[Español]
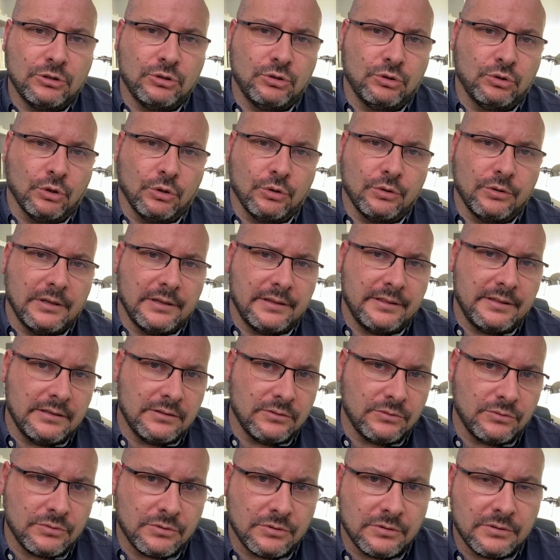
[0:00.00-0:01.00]
todo el
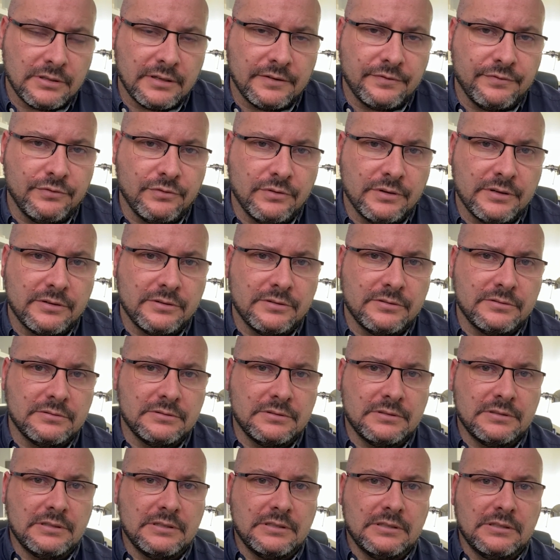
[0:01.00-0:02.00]
cinturón de fuego,
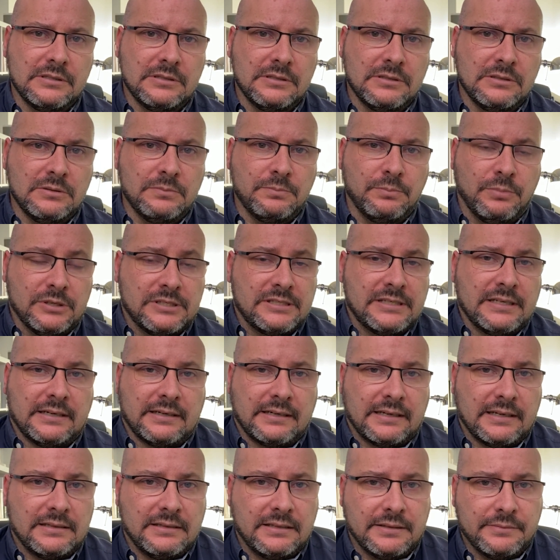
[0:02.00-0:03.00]
pues se
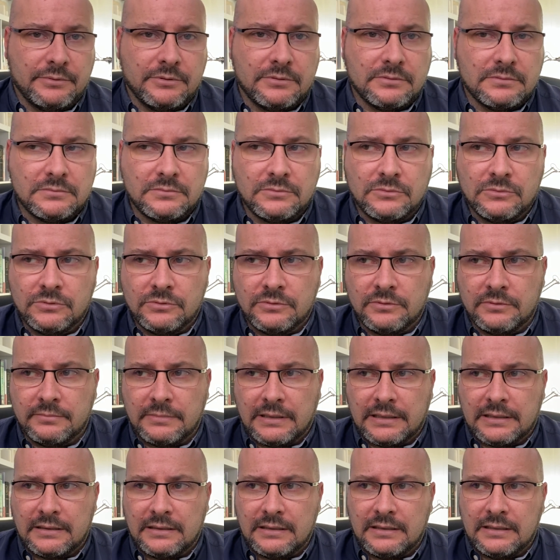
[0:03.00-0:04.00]
reactivó. Hubo
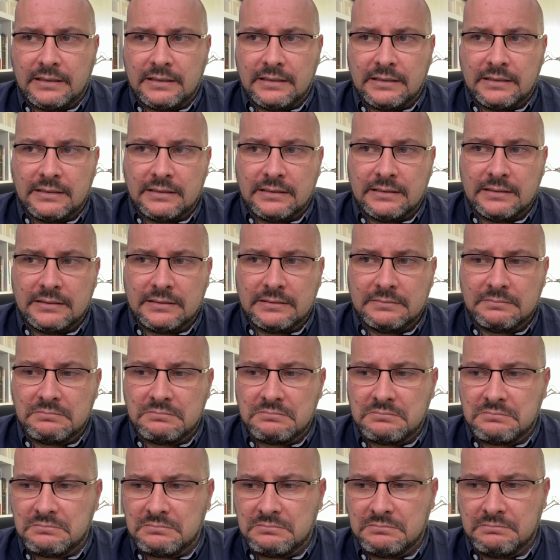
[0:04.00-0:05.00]
más de
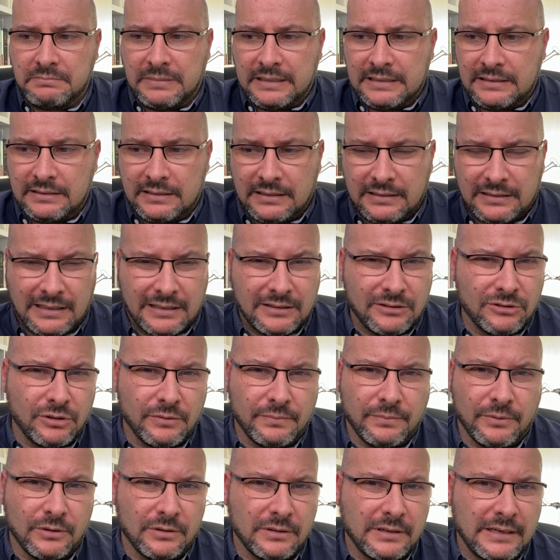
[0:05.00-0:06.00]
veintitantos
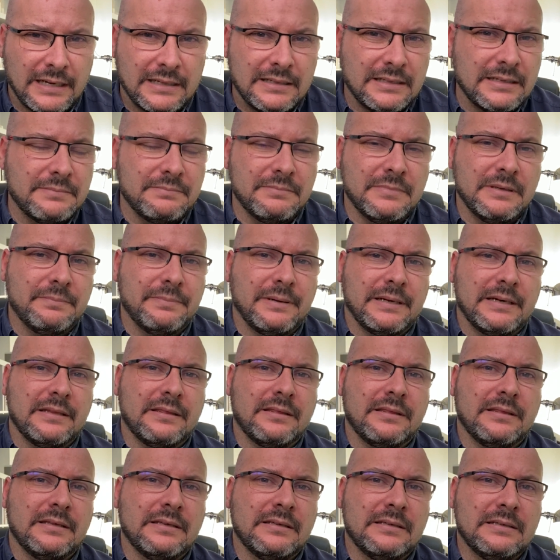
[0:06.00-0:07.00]
volcanes, me
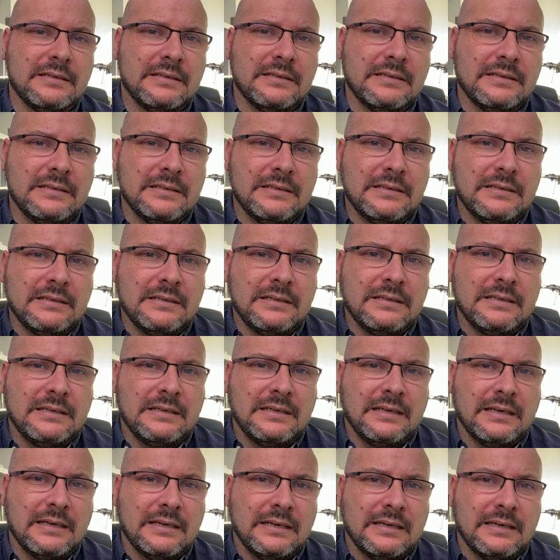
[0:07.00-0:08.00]
parece,
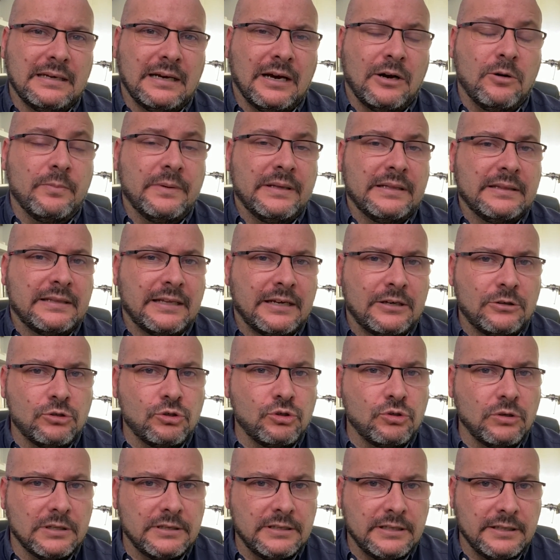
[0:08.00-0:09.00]
que aumentaron
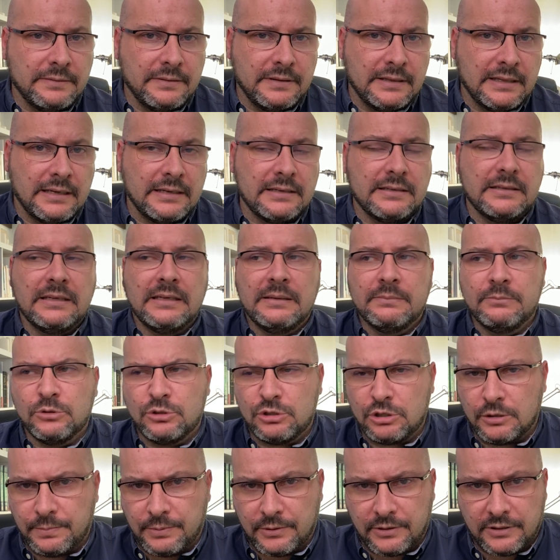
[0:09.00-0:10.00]
su actividad y
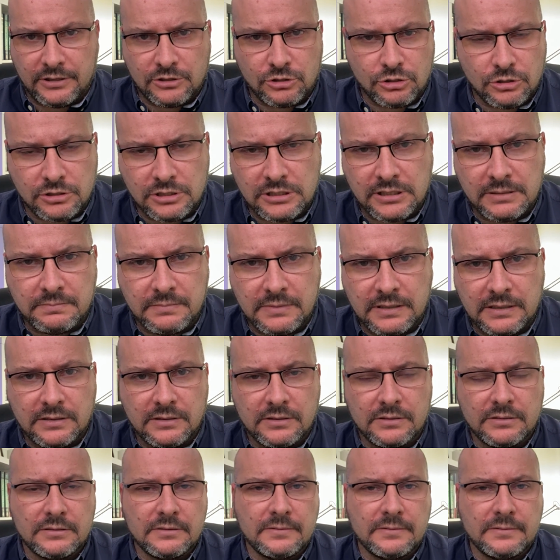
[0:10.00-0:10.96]
muchos procesos sísmicos.